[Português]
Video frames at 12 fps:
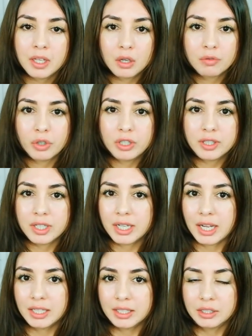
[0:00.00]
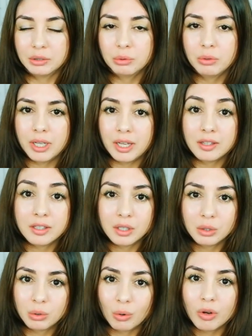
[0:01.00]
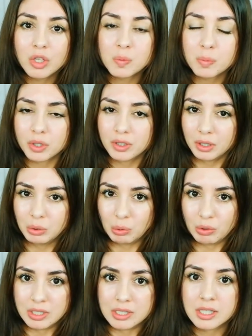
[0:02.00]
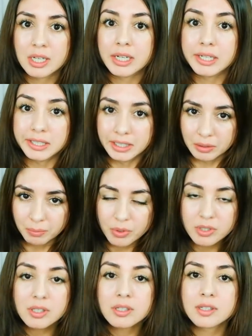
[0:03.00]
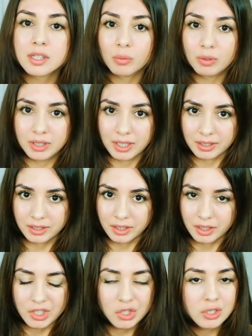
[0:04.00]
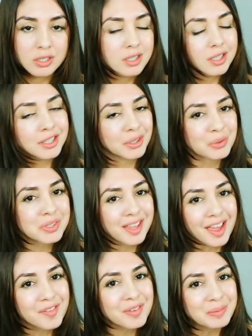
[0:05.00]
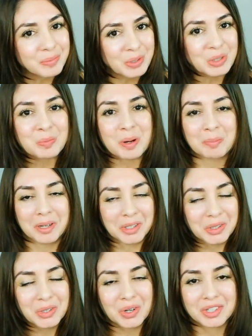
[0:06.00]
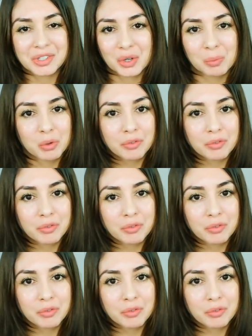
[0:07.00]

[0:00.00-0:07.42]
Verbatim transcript: eu vou intercalando entre dois protetores. Ambos são hidratantes e não servem muito para pele oleosa, como eu